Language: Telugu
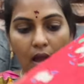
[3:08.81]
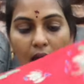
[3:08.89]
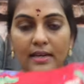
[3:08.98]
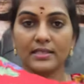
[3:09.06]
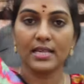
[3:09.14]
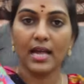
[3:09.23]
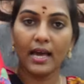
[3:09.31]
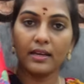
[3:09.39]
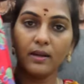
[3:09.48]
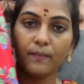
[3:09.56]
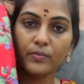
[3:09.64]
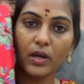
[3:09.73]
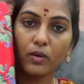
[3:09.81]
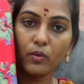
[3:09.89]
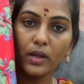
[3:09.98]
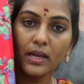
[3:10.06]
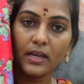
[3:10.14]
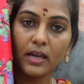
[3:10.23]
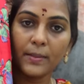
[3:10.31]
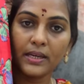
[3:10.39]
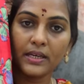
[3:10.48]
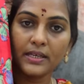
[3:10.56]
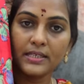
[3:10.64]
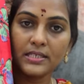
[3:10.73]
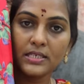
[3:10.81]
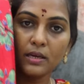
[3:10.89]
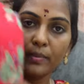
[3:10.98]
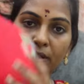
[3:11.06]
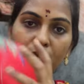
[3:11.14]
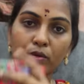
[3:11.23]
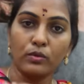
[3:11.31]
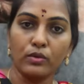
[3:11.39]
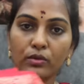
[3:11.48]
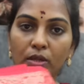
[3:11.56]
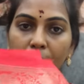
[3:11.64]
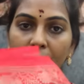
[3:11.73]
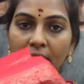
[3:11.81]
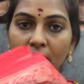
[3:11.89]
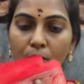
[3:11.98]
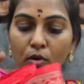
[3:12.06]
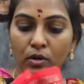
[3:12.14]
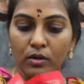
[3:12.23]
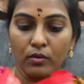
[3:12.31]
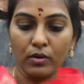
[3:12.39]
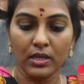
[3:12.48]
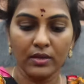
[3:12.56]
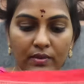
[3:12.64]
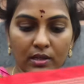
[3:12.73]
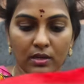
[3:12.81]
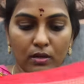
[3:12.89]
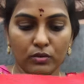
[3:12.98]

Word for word: అండ్ శారీ అంతా కూడా ఇలా మనకి డిజిటల్ ప్రింట్ ఉంటుంది పైన బార్డర్ కూడా ఈ విధంగా